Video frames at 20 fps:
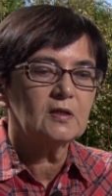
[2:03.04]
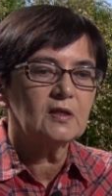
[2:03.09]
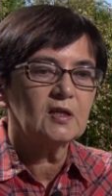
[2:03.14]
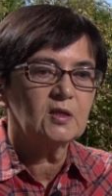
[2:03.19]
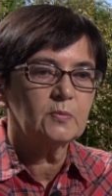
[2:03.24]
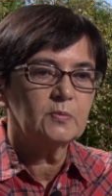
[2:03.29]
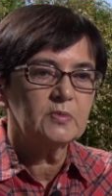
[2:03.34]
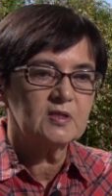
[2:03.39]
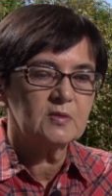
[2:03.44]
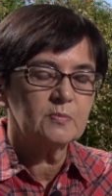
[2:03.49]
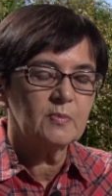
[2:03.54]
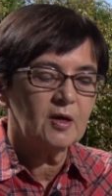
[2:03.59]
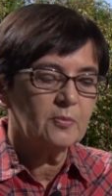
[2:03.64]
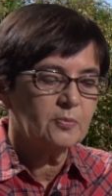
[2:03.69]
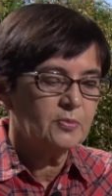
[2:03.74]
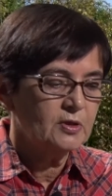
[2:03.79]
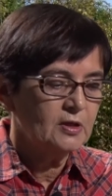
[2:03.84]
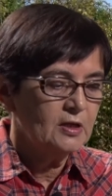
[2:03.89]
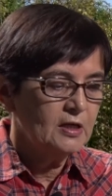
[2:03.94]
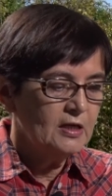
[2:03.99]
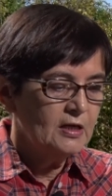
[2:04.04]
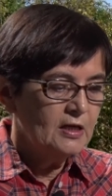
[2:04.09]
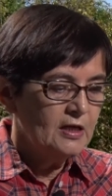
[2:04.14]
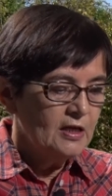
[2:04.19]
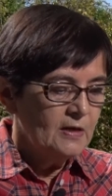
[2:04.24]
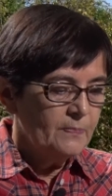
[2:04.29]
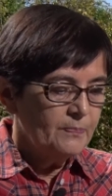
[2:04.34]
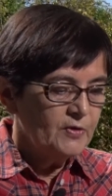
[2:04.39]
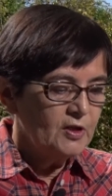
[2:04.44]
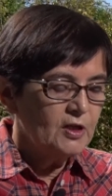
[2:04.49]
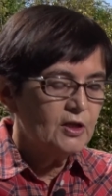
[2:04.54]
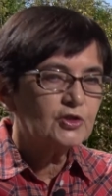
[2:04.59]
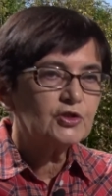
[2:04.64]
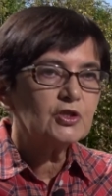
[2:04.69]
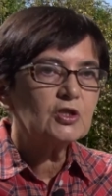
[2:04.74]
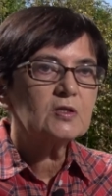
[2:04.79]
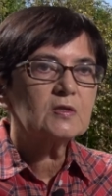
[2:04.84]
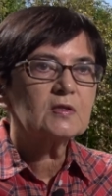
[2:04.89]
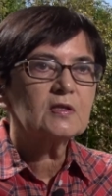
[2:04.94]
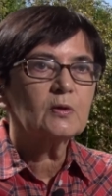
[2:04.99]
jakby z mapy i
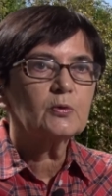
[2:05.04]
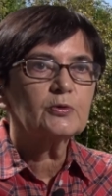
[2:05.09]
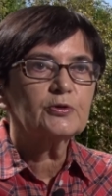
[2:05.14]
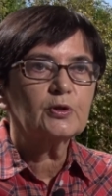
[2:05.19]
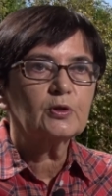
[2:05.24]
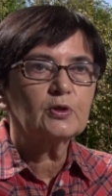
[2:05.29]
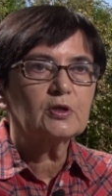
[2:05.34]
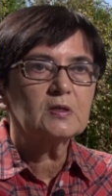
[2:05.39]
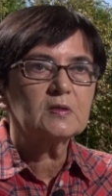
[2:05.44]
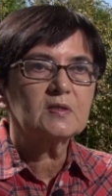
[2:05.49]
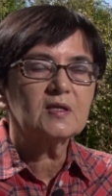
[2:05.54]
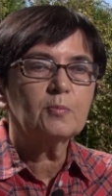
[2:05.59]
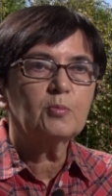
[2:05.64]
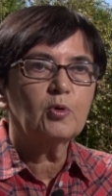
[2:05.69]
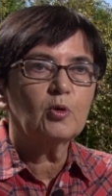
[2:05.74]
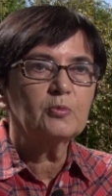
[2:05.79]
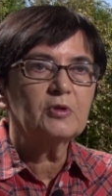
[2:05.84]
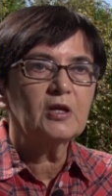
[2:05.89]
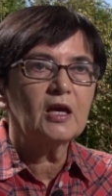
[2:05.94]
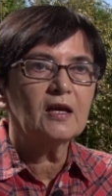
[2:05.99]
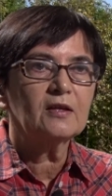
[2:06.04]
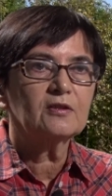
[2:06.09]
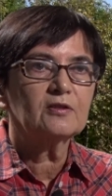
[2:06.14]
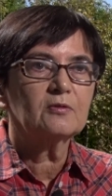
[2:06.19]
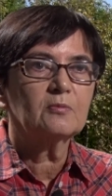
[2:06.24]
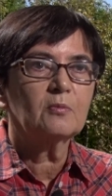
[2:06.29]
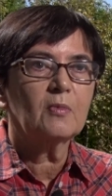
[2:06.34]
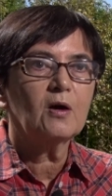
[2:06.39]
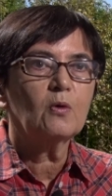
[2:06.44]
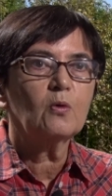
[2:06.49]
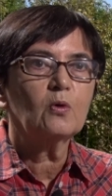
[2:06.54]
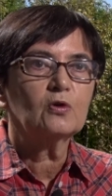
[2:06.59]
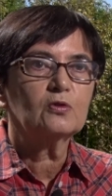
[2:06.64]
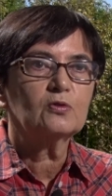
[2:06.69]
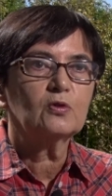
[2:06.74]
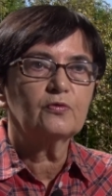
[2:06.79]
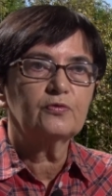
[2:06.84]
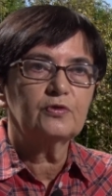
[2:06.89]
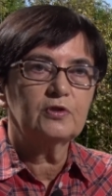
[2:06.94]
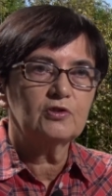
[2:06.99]
krzyż stał trochę zapomniany, mało
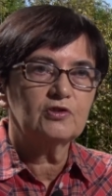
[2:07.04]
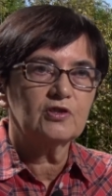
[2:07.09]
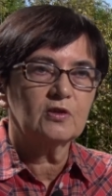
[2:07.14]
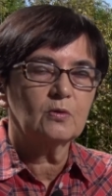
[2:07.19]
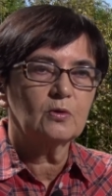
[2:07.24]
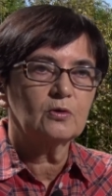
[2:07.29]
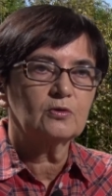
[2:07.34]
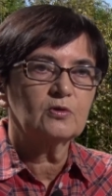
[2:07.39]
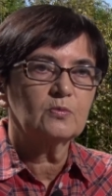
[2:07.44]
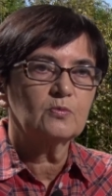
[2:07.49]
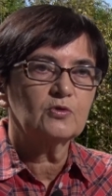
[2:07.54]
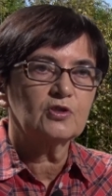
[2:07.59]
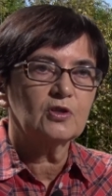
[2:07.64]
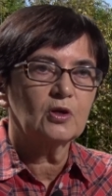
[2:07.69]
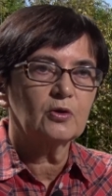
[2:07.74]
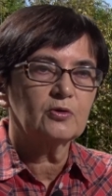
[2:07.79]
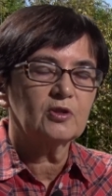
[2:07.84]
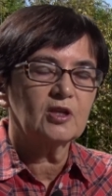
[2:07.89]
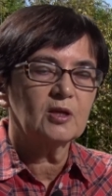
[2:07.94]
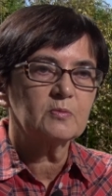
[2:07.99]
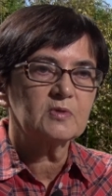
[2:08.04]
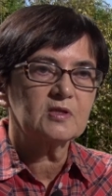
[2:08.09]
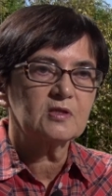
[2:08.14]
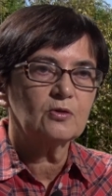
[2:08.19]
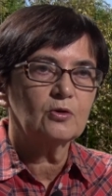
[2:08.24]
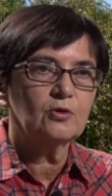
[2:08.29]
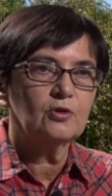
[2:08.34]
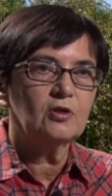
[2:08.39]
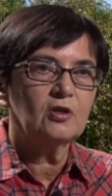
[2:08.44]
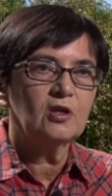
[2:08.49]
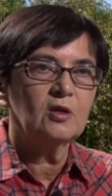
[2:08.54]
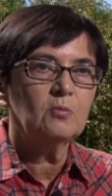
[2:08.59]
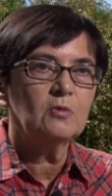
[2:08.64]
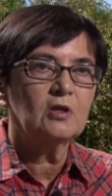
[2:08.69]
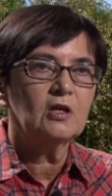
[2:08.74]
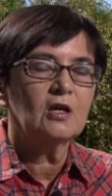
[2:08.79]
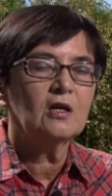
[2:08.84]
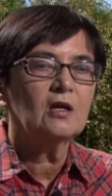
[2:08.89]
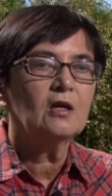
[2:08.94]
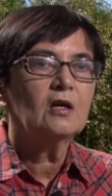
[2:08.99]
kto wiedział o tym, że on tam stoi.
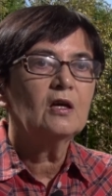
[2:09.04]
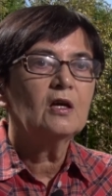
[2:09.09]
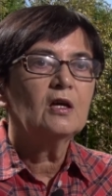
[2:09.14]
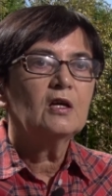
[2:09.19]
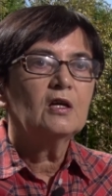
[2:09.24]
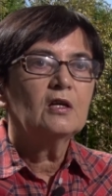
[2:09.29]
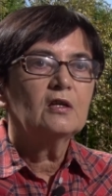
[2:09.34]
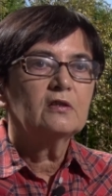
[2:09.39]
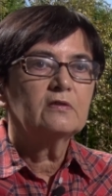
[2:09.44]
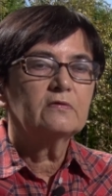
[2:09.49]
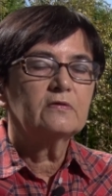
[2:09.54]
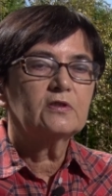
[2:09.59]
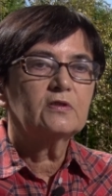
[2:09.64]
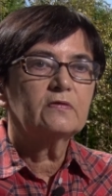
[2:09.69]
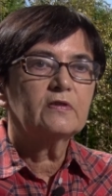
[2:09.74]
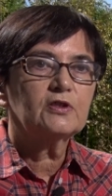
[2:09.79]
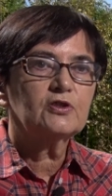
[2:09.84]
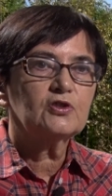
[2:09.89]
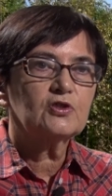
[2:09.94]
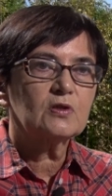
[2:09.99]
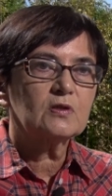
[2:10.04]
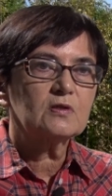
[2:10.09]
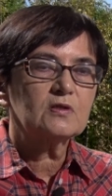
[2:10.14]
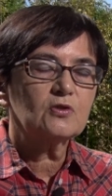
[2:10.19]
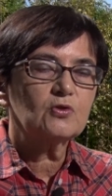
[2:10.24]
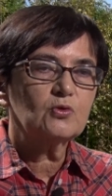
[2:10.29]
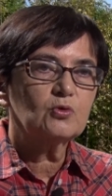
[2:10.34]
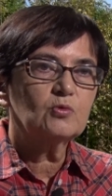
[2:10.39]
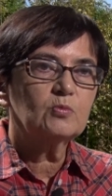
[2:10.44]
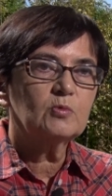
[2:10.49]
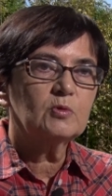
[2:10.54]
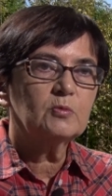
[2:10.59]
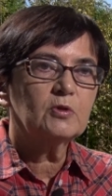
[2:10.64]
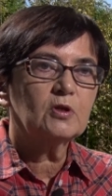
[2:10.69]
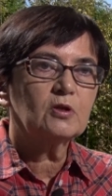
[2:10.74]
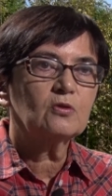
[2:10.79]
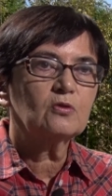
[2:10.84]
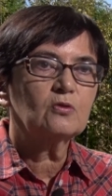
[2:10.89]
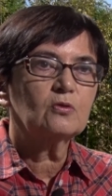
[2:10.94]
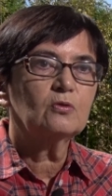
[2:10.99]
Niemniej w 2007
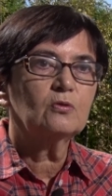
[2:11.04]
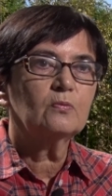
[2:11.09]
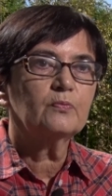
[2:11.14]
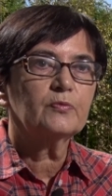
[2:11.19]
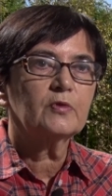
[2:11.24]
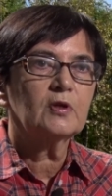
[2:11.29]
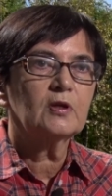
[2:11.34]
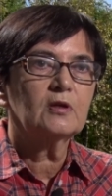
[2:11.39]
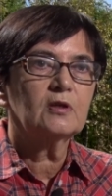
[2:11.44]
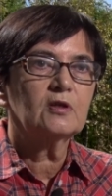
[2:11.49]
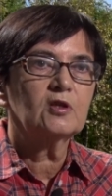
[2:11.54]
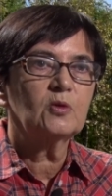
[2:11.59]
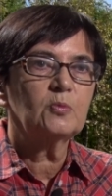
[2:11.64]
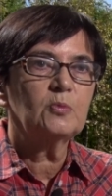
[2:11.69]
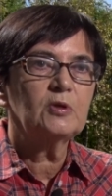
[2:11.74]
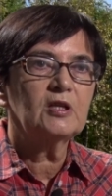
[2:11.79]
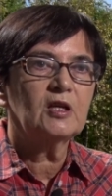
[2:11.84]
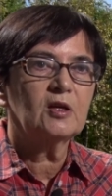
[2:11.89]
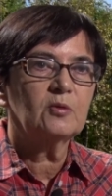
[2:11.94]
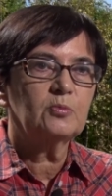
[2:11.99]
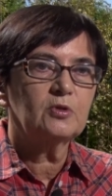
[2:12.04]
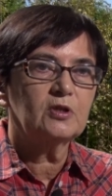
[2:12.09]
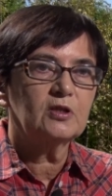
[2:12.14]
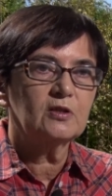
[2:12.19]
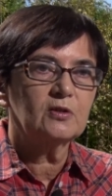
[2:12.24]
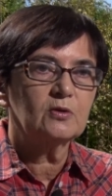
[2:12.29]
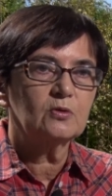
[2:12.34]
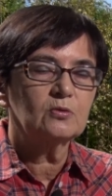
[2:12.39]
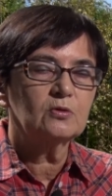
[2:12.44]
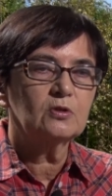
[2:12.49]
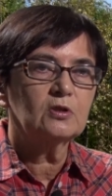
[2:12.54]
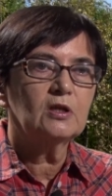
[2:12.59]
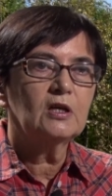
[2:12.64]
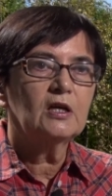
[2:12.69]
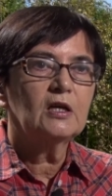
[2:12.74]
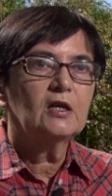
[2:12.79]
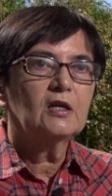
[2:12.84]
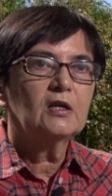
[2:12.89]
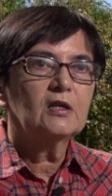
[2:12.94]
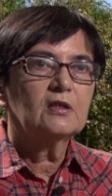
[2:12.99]
roku e, gmina Bieruń
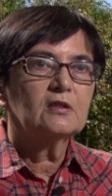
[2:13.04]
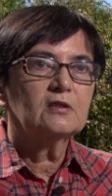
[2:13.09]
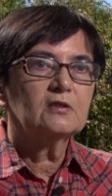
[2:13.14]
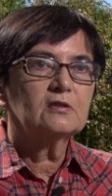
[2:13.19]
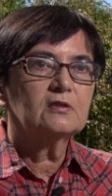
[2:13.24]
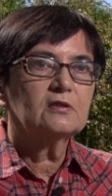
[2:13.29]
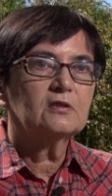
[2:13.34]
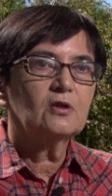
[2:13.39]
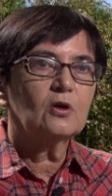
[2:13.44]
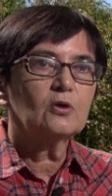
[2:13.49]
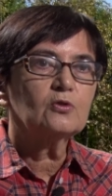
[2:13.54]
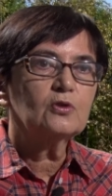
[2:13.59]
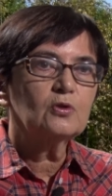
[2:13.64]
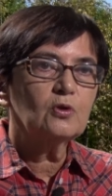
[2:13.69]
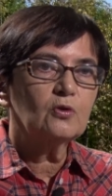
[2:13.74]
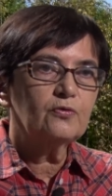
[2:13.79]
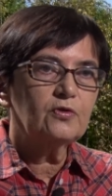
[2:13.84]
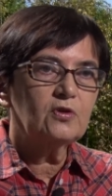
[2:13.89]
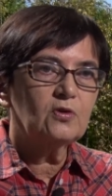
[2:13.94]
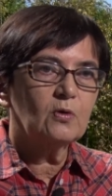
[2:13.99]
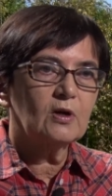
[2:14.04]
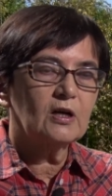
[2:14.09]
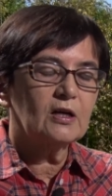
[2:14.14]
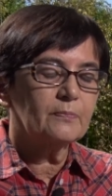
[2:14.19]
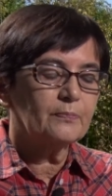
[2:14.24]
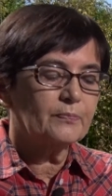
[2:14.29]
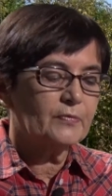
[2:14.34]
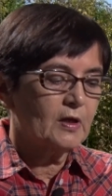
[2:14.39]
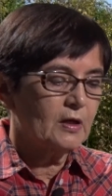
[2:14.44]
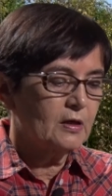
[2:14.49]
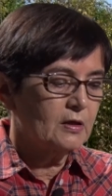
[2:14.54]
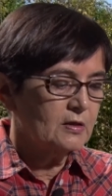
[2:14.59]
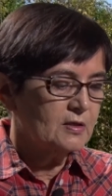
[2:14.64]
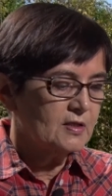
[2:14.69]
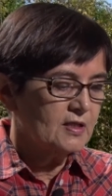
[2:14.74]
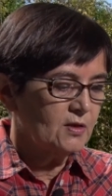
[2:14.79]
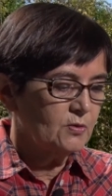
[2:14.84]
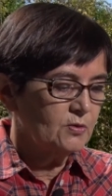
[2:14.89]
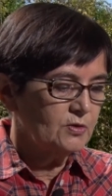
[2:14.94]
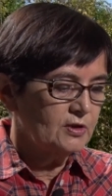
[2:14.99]
e, odnowiła e,
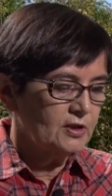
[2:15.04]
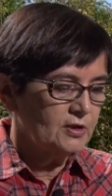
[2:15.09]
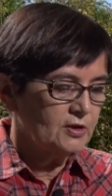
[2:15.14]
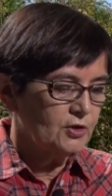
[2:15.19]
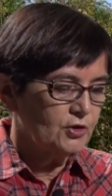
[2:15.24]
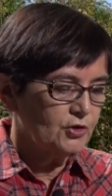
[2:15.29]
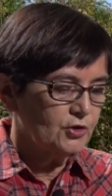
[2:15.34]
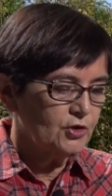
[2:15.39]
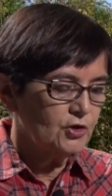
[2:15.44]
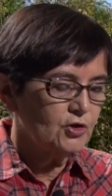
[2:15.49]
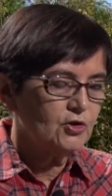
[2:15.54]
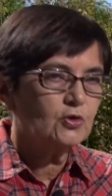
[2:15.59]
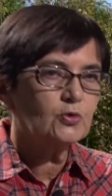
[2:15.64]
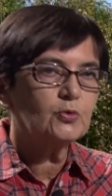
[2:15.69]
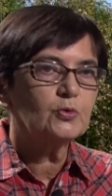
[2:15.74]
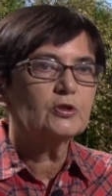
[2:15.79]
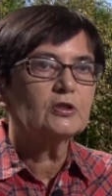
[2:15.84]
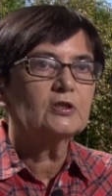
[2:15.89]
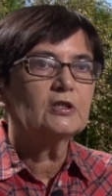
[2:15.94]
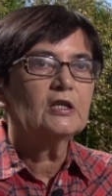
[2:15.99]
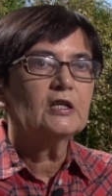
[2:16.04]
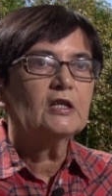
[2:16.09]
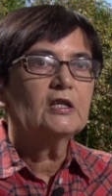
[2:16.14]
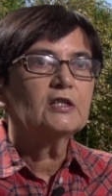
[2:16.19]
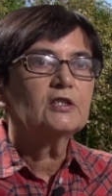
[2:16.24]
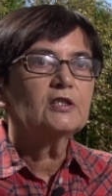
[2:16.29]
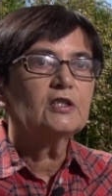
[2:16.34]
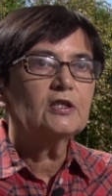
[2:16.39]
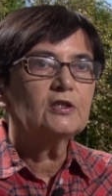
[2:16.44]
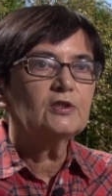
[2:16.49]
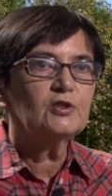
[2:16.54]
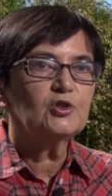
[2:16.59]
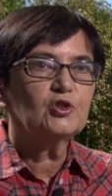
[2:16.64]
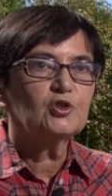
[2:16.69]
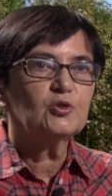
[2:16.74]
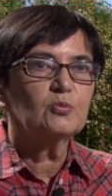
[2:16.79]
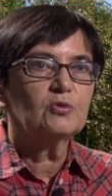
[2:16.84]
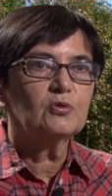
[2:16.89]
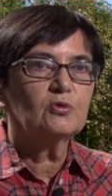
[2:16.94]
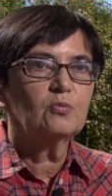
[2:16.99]
cały ten krzyż, który
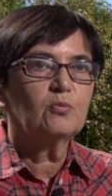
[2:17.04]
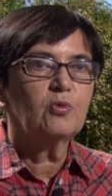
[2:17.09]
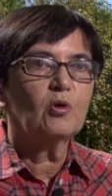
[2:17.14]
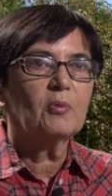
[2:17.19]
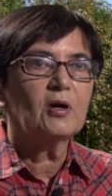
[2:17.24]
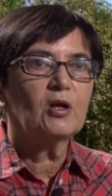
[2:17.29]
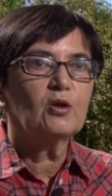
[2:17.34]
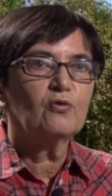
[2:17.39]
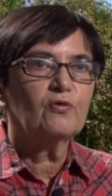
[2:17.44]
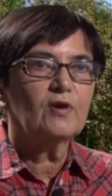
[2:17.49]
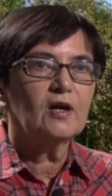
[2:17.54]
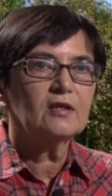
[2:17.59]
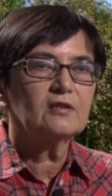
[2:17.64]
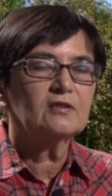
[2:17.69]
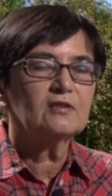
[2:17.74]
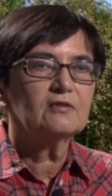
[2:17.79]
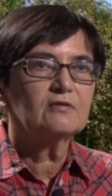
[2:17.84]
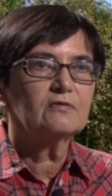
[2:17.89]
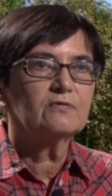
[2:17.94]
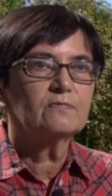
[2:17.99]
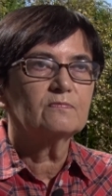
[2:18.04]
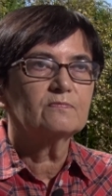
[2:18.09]
kiedyś był pomalowany mm,